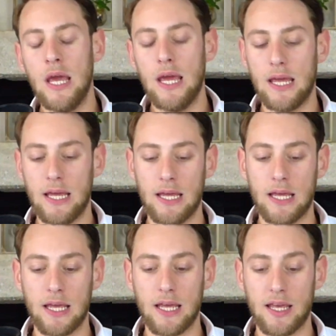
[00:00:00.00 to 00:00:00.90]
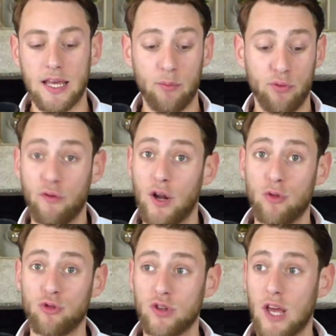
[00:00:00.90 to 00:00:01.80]
Et, puis voilà,
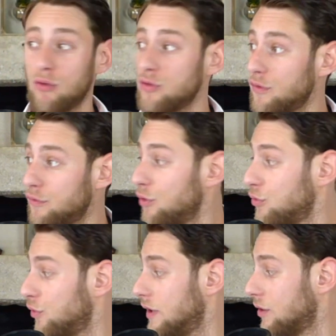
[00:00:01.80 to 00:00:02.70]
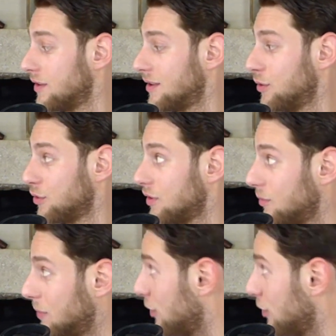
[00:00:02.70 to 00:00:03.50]
donc je suis très content de vous retrouver dans ce bel